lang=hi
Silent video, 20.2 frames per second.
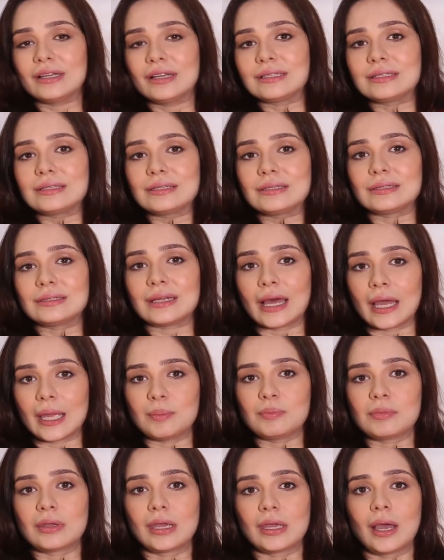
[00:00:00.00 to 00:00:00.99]
इट्स
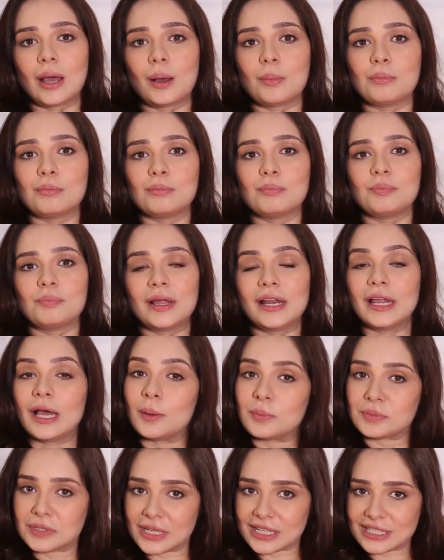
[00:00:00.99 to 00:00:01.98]
टाइम कि हम पहले
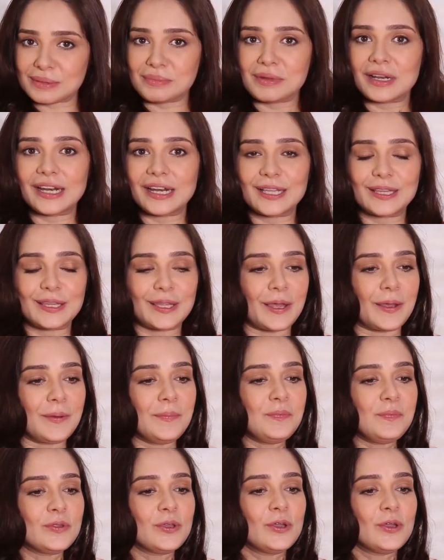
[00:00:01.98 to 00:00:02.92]
हमजा से मिल लेते हैं